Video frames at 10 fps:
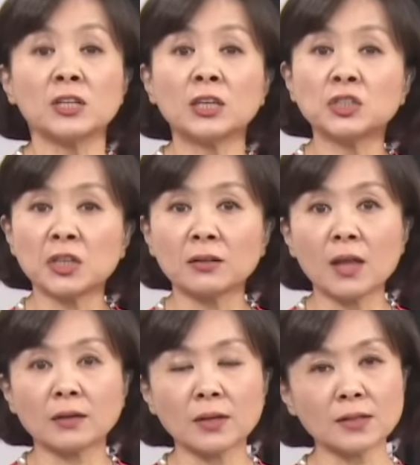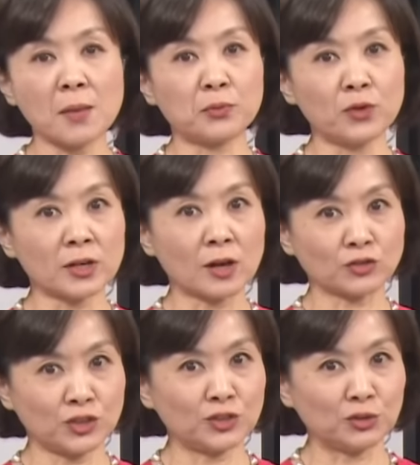声浪，他才不会搞
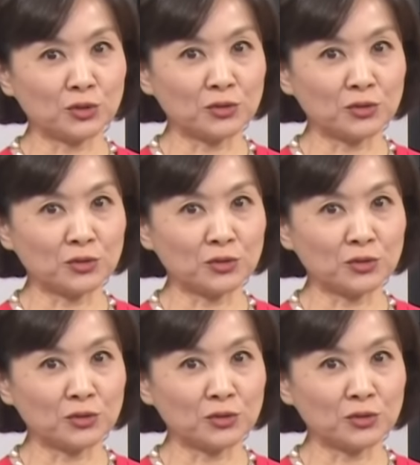信托了，